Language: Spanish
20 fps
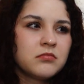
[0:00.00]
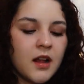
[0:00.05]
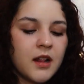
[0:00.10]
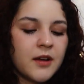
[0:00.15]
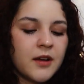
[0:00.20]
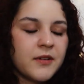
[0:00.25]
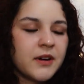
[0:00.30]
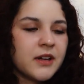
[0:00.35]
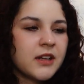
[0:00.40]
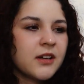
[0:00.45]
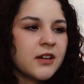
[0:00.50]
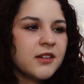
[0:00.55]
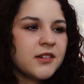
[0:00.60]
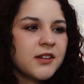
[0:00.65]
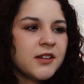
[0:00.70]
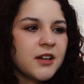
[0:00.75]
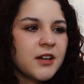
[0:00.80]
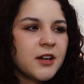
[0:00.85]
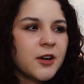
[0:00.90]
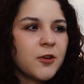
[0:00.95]
La verdad
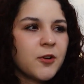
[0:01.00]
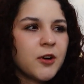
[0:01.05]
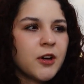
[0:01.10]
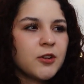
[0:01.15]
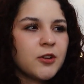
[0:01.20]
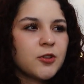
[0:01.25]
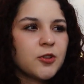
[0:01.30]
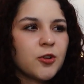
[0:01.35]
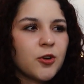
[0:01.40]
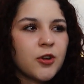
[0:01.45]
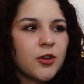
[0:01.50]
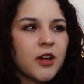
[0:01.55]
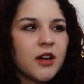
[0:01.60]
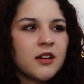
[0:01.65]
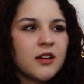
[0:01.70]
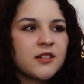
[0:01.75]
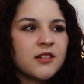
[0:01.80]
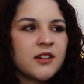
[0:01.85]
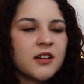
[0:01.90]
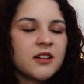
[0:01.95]
es que creo que
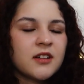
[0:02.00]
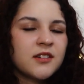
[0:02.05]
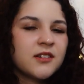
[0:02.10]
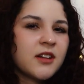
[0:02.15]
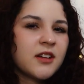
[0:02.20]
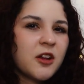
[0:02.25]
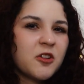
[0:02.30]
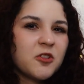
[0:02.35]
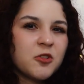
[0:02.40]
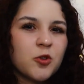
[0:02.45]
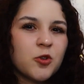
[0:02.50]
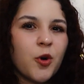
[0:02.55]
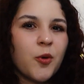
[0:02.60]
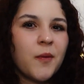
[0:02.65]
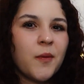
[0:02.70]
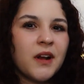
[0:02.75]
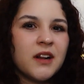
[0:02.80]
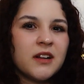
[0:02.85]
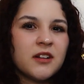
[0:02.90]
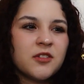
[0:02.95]
todas han estado
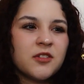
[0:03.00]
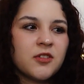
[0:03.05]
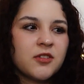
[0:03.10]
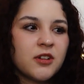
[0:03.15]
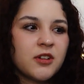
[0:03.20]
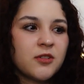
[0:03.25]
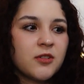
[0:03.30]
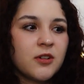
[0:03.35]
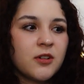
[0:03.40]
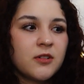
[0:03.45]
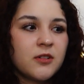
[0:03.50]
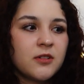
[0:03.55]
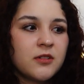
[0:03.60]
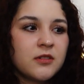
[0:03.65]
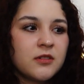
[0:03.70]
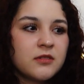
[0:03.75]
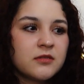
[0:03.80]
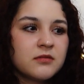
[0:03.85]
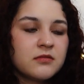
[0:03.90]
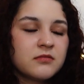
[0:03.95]
normales, o sea,
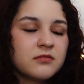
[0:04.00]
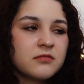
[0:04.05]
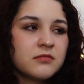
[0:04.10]
no,